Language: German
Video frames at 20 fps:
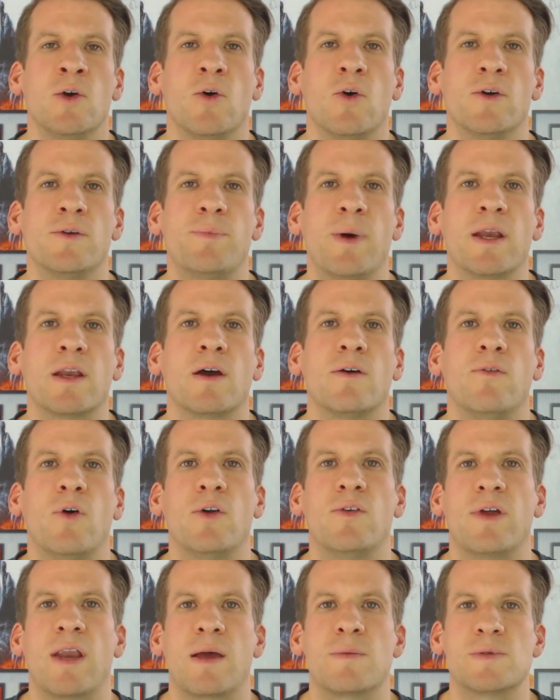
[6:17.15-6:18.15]
Und bei den
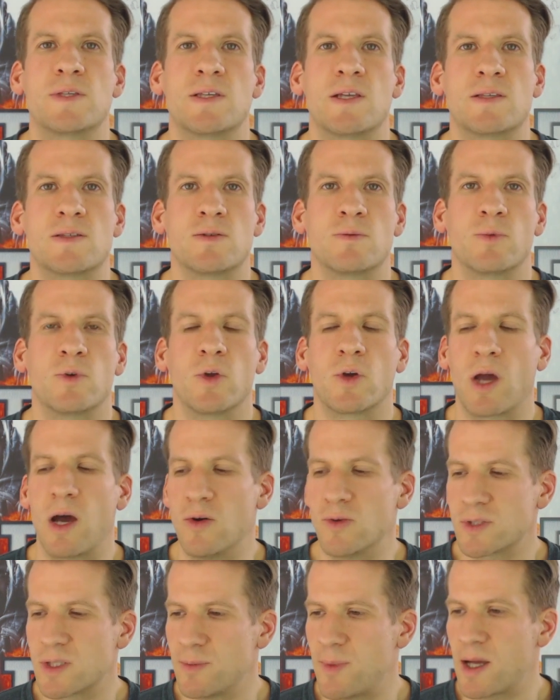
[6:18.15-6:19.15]
Revolvern haben sie es jetzt zum Glück
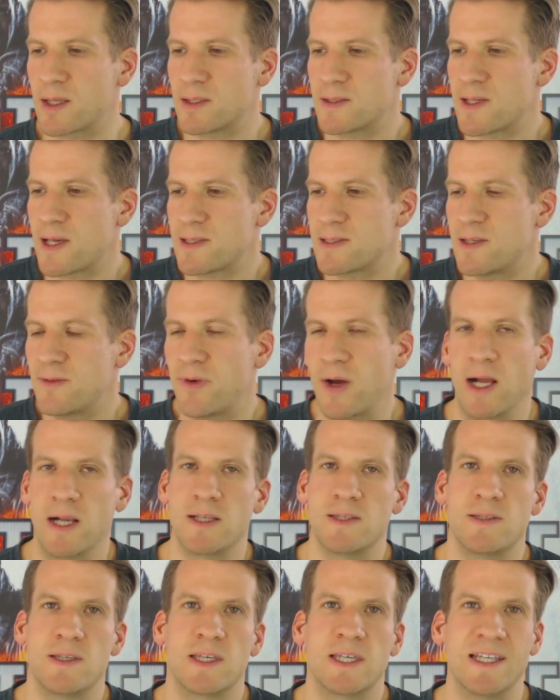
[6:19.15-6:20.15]
rausgemacht, das heißt, die
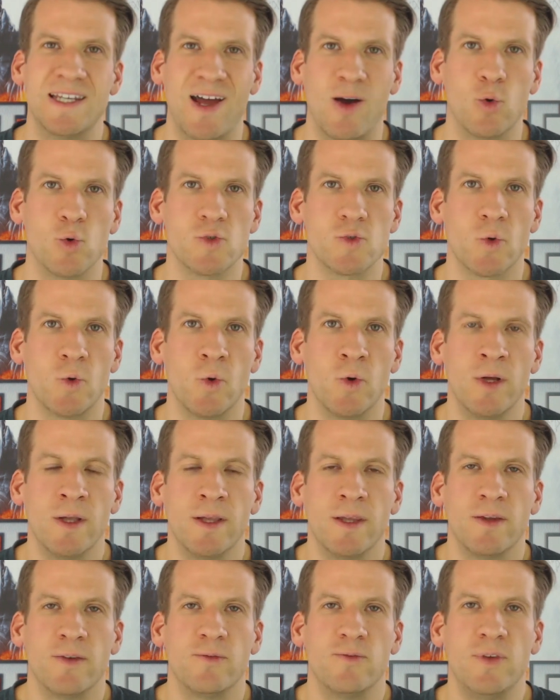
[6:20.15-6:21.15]
verhalten sich genauso
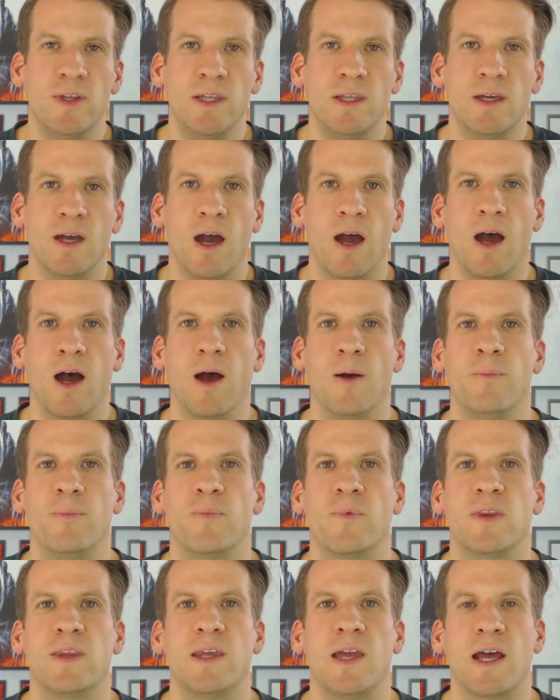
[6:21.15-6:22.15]
wie
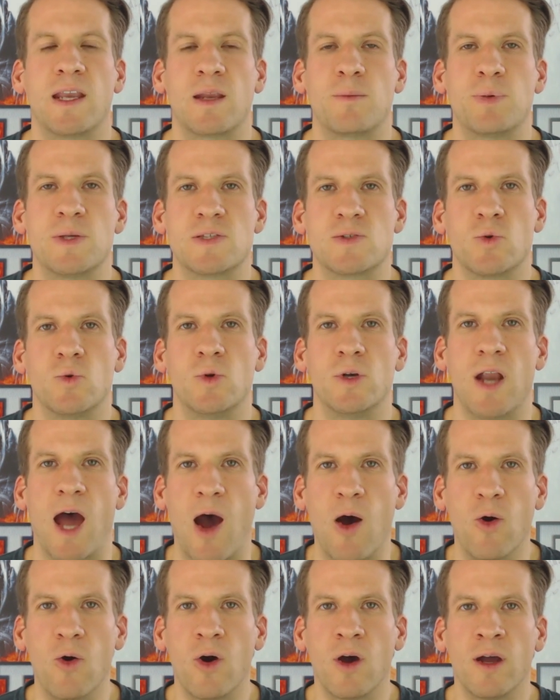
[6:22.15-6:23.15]
ähm, die anderen Pistolen
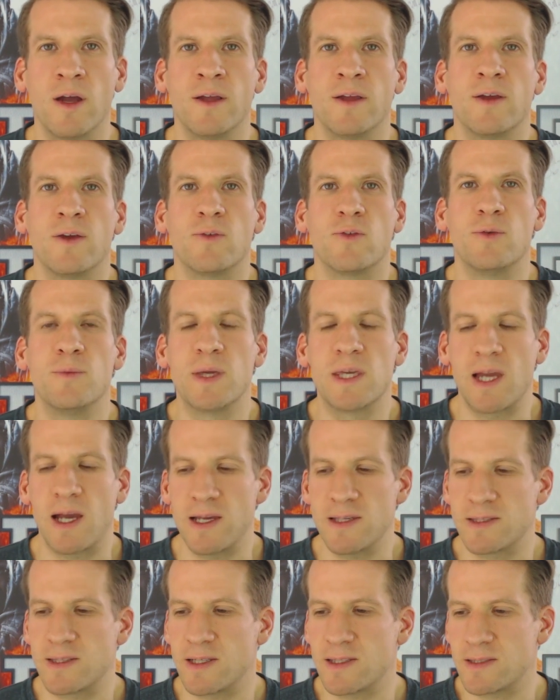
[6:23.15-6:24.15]
auch. Für mich
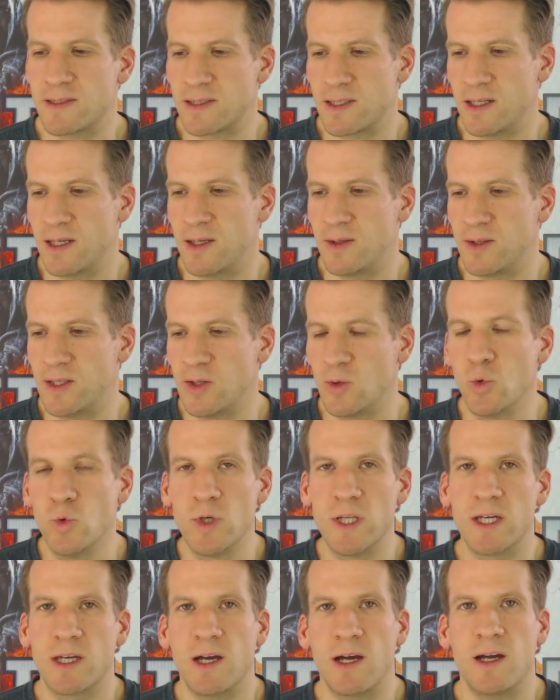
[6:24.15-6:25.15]
heißt das, äh, die
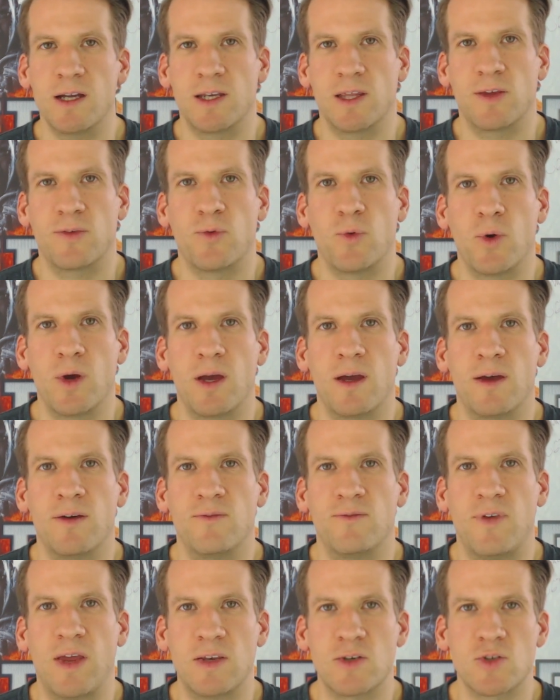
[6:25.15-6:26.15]
Unica, die ich
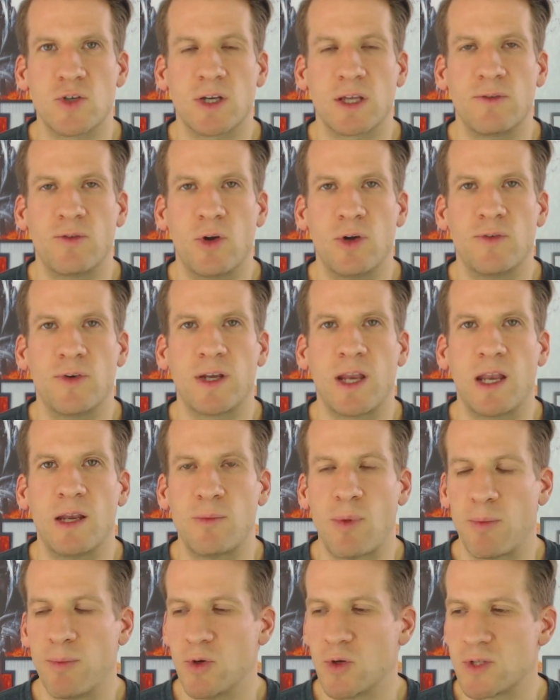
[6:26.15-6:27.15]
vorher, wenn schon Revolver, dann
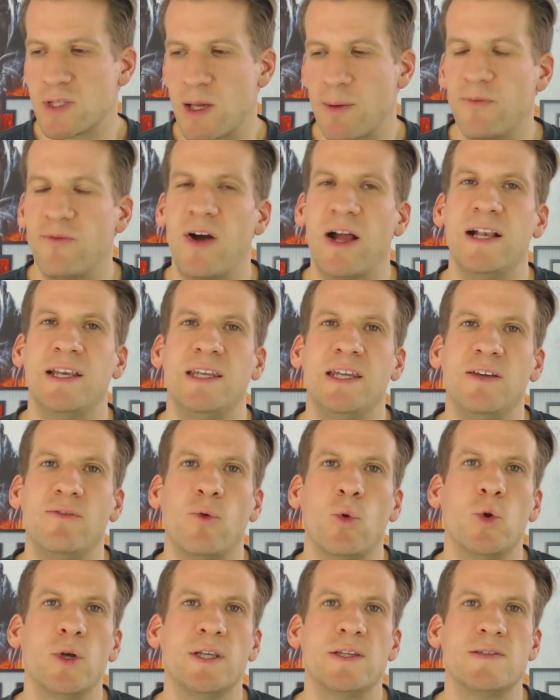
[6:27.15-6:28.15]
immer benutzt habe, weil die
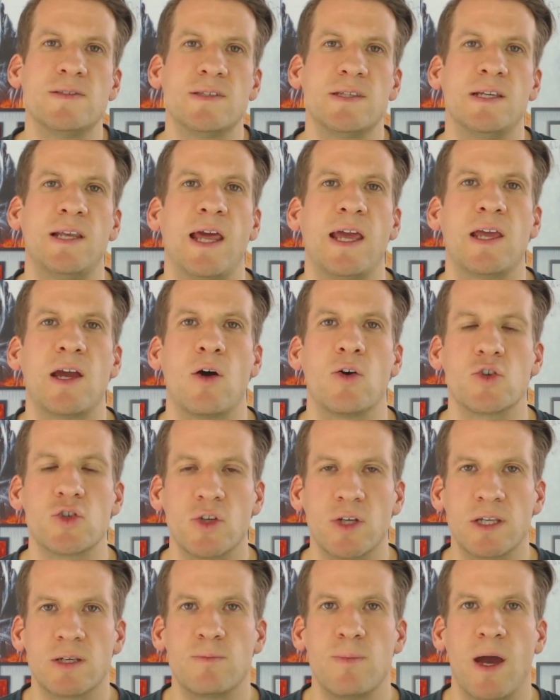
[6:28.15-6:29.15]
wohl diesen Delay auch schon
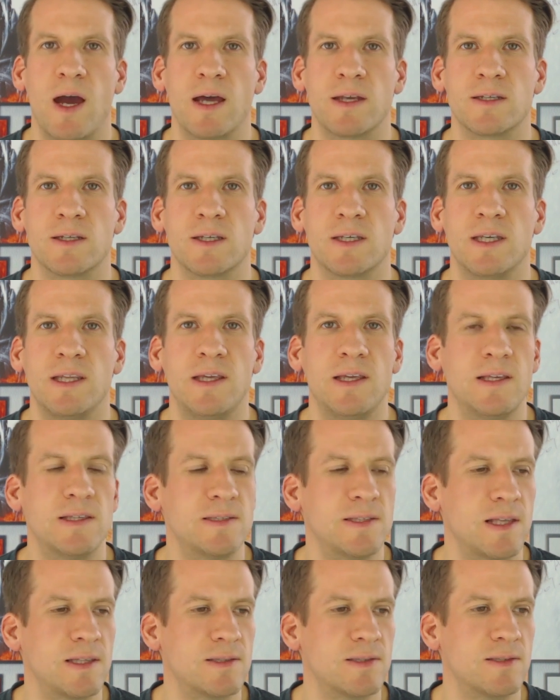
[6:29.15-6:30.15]
nicht mehr hatte, die ist
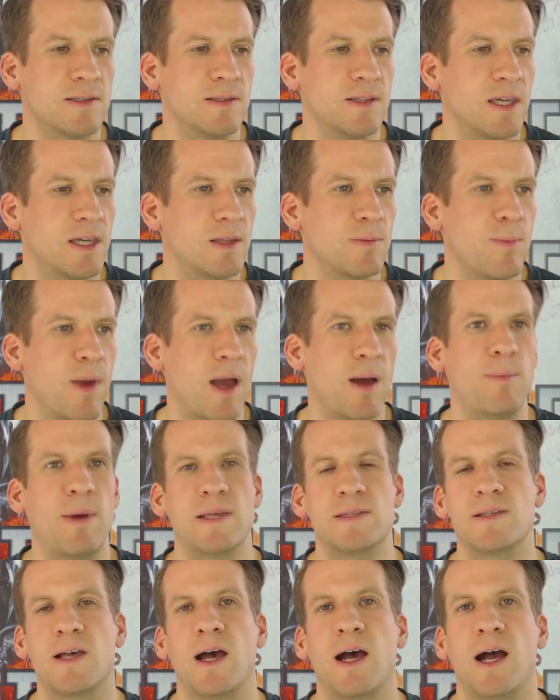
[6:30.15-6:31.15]
jetzt nicht mehr
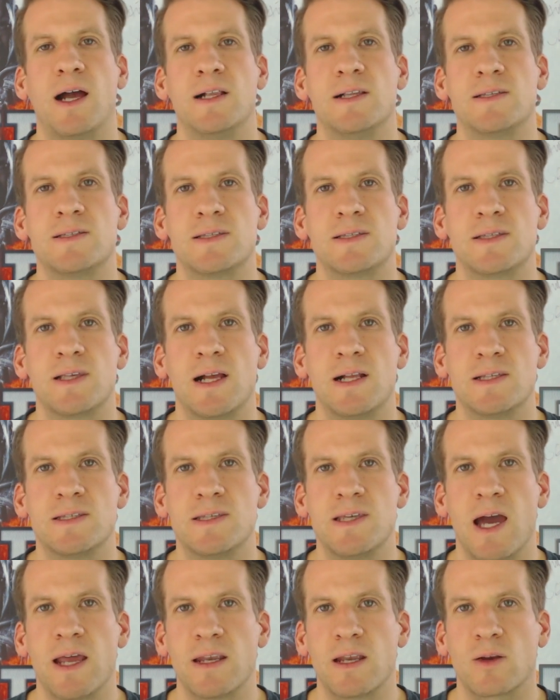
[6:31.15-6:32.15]
besser als, als
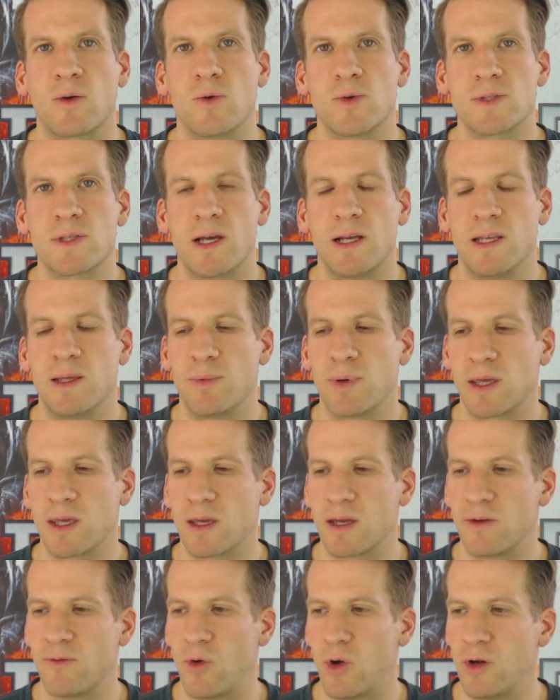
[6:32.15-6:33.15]
die anderen
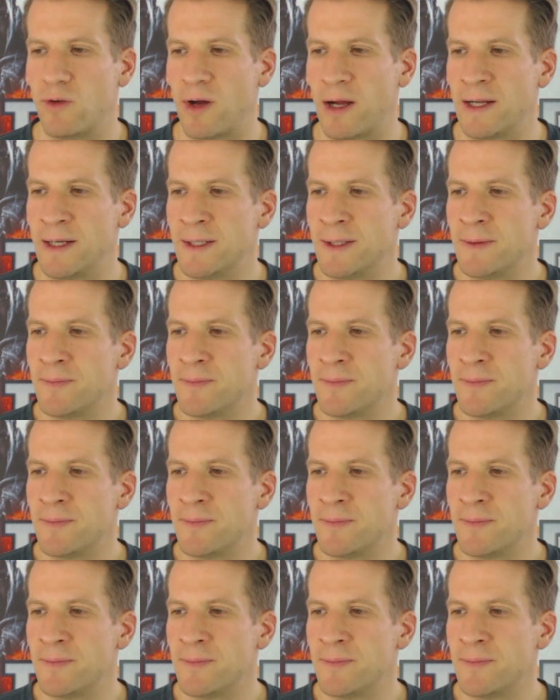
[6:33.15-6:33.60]
großkalibrigen Revolver.